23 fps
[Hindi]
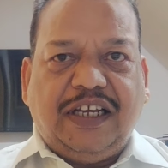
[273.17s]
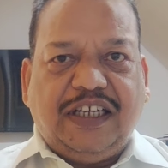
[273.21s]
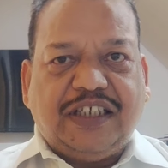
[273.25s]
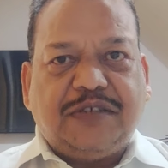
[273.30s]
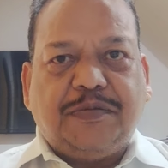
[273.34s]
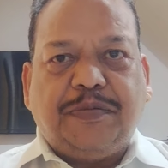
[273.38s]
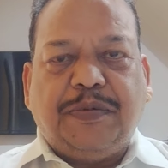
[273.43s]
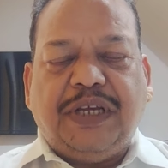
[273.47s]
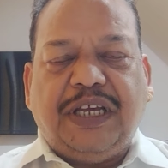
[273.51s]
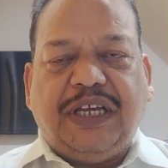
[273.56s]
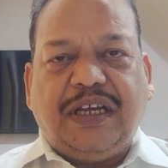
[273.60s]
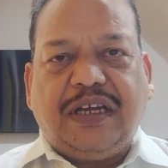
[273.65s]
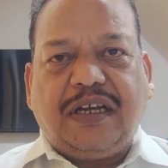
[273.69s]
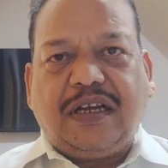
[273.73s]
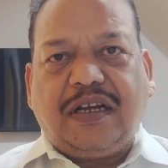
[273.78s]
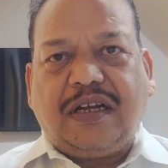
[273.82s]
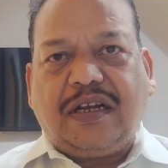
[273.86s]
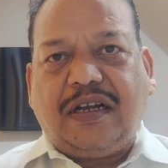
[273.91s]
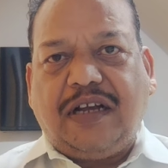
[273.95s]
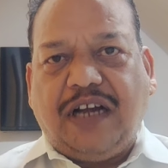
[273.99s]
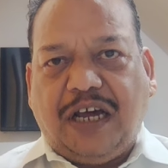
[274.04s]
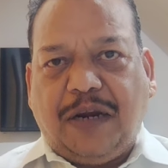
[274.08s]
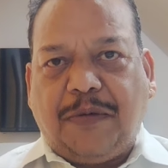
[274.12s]
इसमें
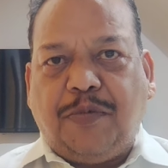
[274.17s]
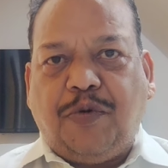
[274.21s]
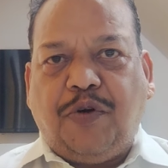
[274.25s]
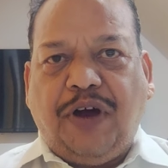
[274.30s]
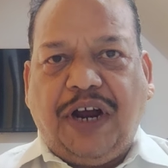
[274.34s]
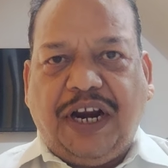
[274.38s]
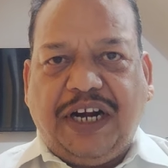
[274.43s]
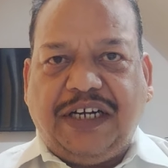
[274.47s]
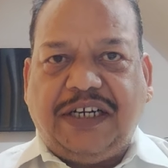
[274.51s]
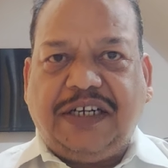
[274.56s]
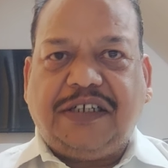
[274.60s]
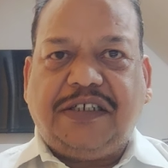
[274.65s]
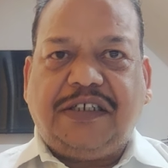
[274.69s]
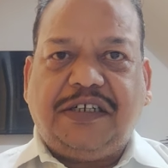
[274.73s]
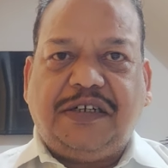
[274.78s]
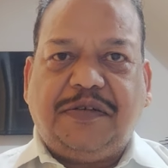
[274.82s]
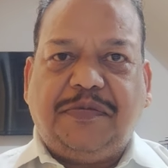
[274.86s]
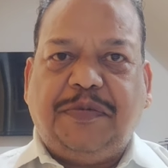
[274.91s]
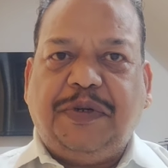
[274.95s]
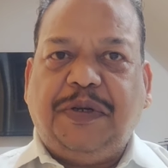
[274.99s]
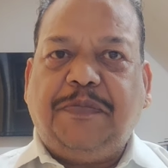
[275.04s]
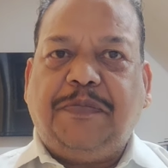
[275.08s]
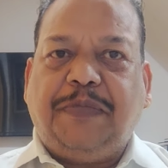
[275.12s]
कार्बोहाइड्रेटेड
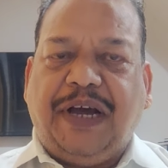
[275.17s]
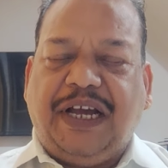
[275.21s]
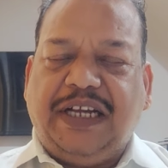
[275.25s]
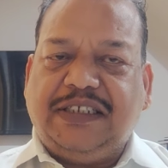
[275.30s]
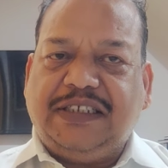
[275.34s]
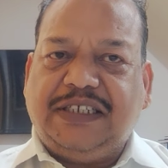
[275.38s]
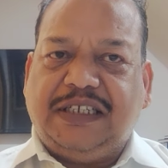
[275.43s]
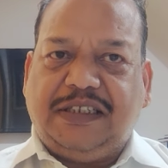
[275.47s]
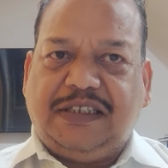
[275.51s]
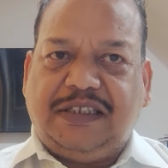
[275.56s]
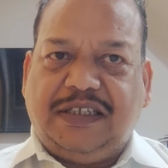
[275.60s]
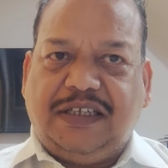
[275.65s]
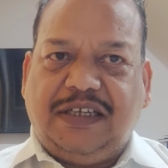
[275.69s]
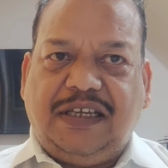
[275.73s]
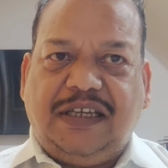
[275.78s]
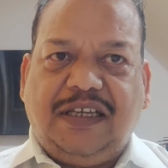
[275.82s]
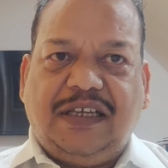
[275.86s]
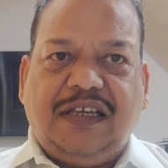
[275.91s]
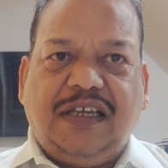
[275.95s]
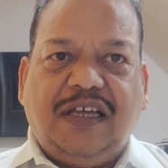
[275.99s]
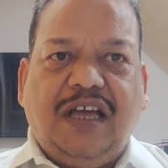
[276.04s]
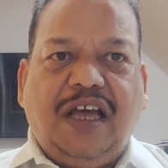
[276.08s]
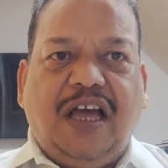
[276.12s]
भी पाए जाते हैं
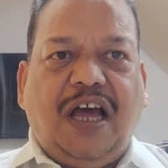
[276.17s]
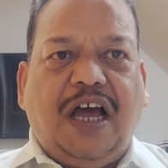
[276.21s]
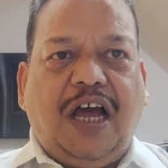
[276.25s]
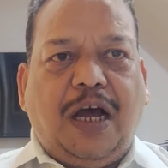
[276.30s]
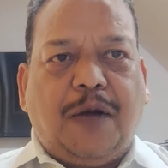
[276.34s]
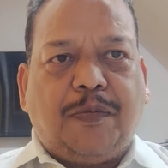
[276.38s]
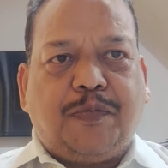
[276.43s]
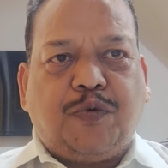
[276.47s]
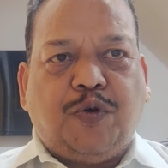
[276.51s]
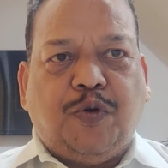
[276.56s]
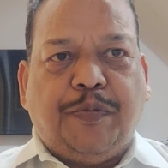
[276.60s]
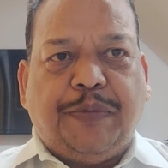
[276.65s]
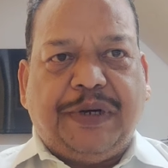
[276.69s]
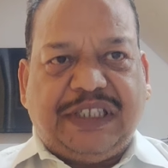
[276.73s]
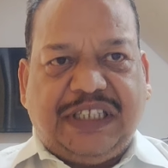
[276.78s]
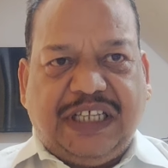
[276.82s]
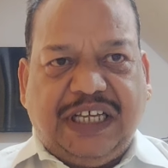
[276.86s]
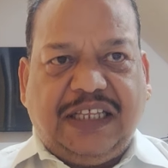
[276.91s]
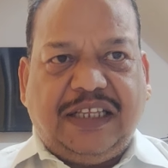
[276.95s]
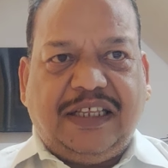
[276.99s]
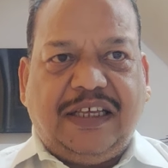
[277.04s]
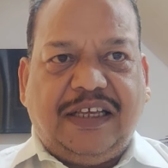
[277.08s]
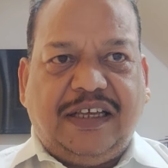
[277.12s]
आपको
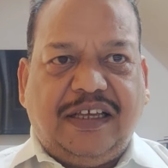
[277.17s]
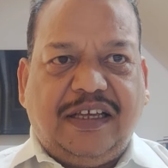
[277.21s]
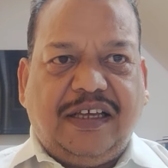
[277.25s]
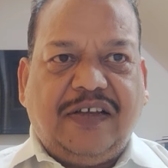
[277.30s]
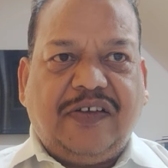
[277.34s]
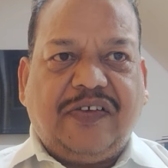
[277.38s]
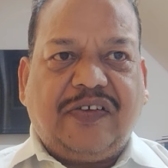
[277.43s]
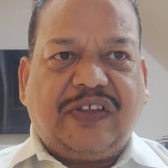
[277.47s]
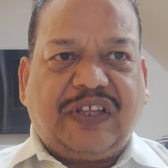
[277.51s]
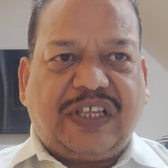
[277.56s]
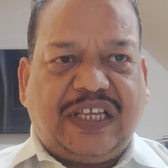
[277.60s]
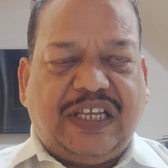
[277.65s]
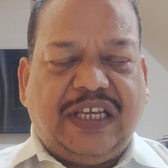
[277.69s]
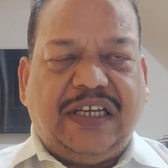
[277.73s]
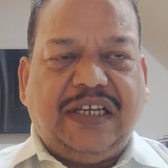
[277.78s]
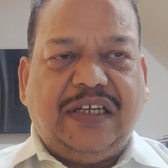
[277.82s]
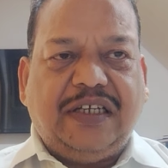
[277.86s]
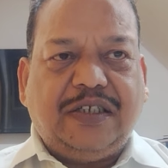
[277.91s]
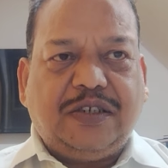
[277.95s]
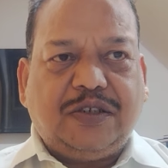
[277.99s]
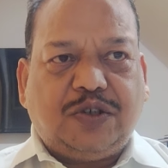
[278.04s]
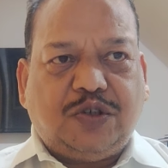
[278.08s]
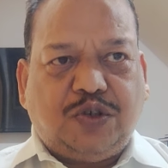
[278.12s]
बता दें कि
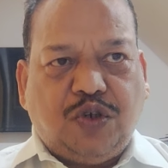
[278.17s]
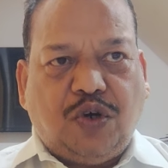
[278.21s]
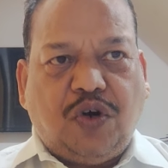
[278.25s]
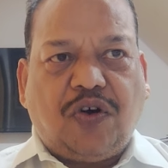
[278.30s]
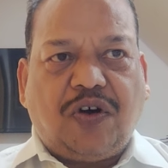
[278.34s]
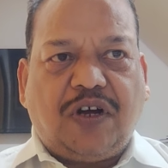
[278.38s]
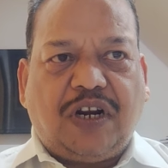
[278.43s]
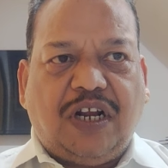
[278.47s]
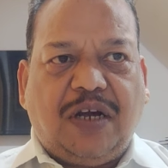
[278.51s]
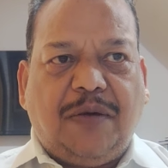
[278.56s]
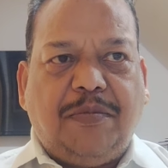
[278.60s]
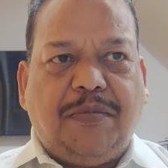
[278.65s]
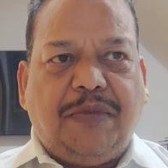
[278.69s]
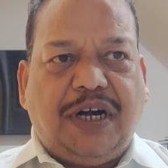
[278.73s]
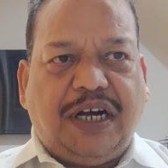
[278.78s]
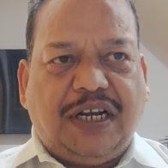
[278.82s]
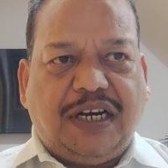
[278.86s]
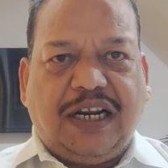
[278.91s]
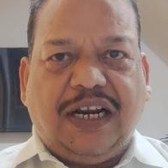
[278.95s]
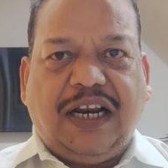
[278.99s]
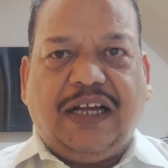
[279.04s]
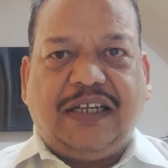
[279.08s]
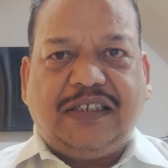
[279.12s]
100 ग्राम
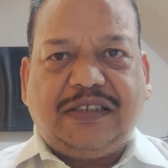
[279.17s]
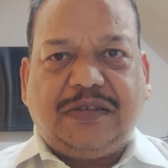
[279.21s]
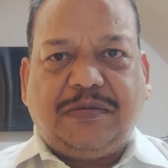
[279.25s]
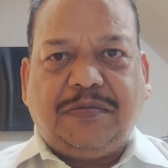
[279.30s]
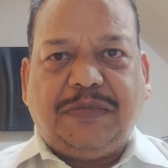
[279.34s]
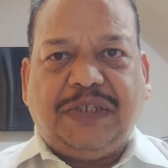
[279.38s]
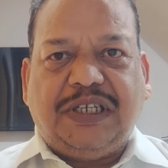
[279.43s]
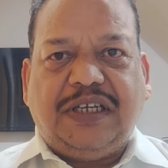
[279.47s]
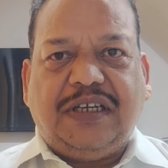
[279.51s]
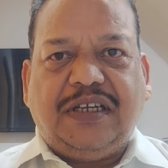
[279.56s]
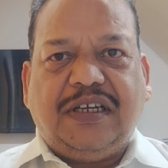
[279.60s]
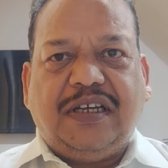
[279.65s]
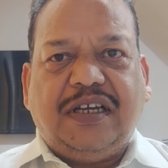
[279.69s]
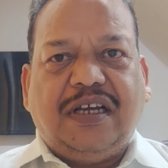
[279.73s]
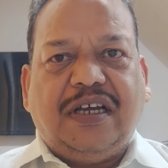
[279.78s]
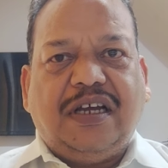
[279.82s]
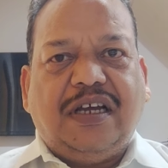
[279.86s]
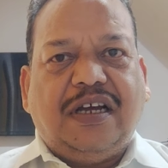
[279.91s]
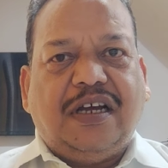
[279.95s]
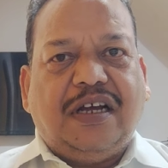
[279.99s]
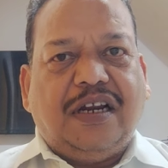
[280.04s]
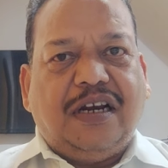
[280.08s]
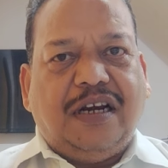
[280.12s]
अनानास में
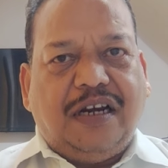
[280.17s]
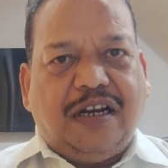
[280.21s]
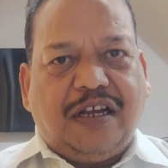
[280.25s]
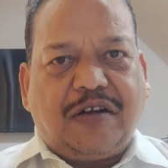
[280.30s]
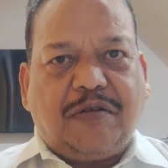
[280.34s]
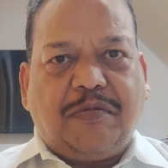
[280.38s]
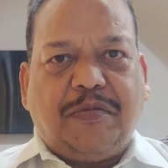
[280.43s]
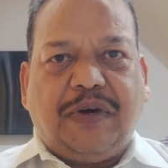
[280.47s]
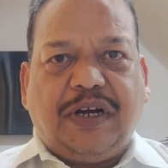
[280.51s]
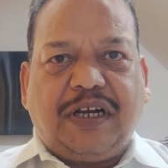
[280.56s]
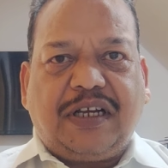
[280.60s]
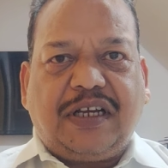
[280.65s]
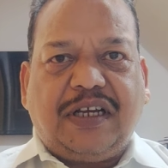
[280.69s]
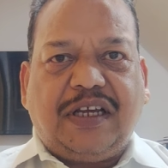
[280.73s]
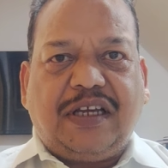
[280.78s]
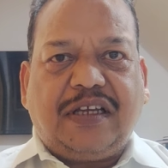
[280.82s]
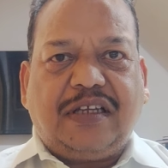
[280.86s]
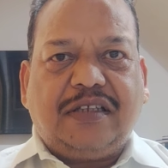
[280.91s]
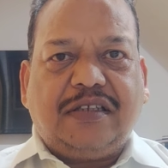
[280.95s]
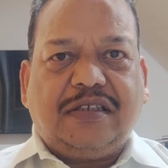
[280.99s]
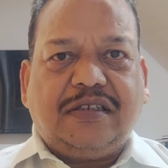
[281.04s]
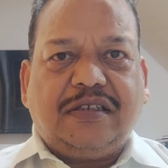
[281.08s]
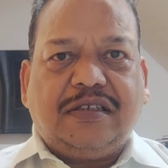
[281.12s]
लगभग
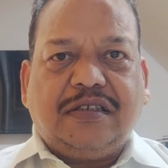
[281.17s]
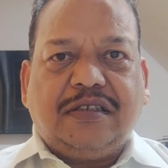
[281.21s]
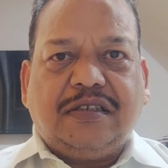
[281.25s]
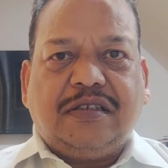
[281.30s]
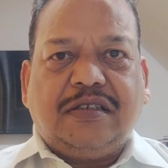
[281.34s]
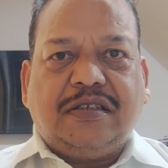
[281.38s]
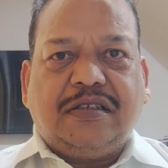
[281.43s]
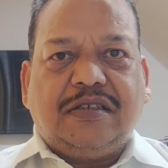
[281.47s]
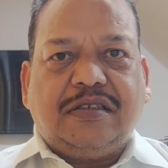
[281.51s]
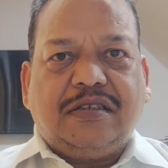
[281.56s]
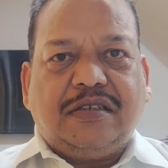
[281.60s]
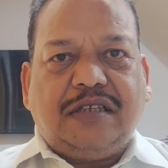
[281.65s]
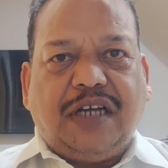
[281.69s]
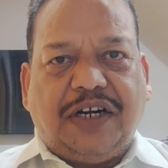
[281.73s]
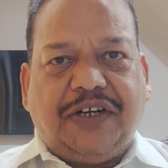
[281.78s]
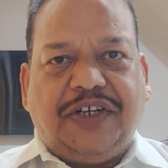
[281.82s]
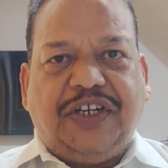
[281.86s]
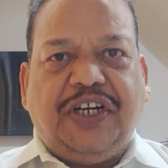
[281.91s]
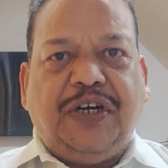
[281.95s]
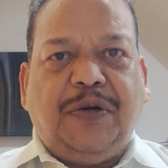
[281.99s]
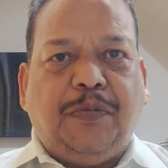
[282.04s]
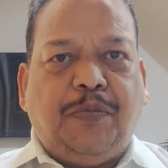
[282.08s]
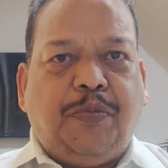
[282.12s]

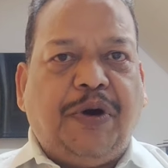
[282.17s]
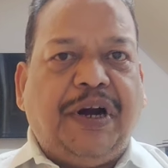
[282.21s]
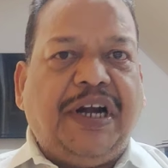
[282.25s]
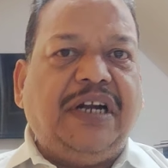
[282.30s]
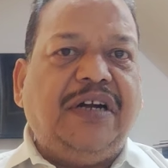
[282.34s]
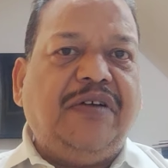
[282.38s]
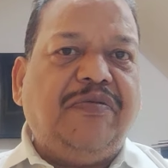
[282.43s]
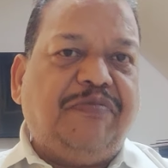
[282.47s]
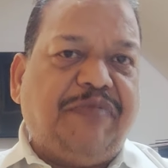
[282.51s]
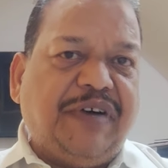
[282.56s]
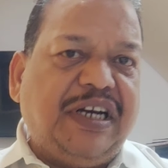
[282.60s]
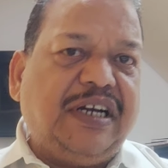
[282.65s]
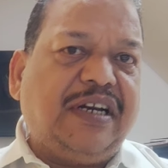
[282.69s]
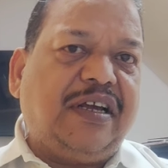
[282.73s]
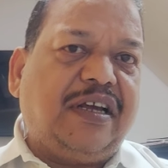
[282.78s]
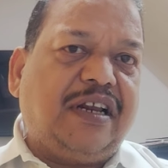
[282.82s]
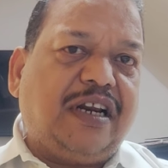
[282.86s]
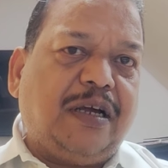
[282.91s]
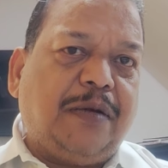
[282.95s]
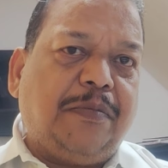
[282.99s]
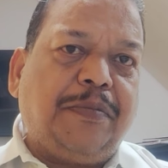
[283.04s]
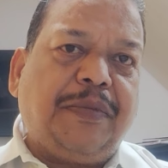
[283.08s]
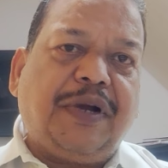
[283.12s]
13.1
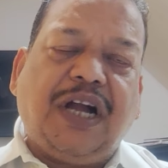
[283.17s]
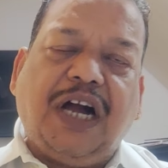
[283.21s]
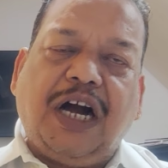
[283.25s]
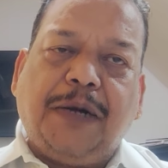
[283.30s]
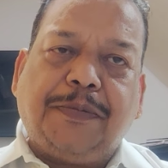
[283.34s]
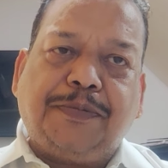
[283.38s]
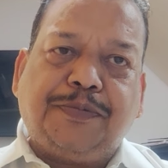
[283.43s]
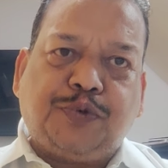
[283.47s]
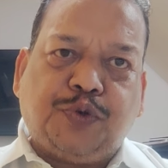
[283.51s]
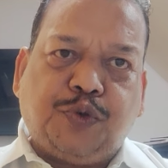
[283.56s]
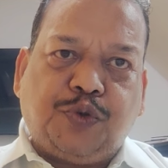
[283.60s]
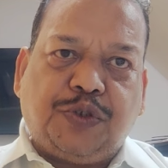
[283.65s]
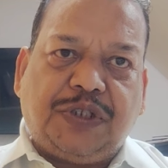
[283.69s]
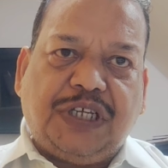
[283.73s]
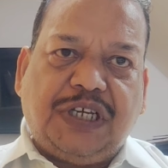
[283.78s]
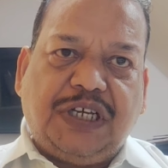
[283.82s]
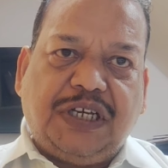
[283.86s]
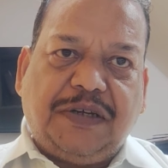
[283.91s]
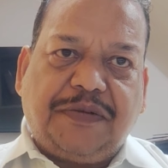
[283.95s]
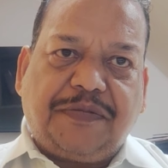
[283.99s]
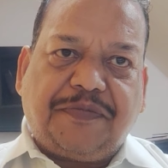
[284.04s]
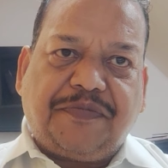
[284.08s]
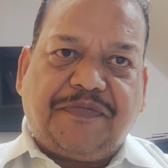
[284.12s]
ग्राम काप्स होता
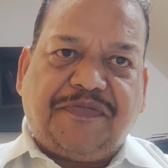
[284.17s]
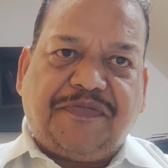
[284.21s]
है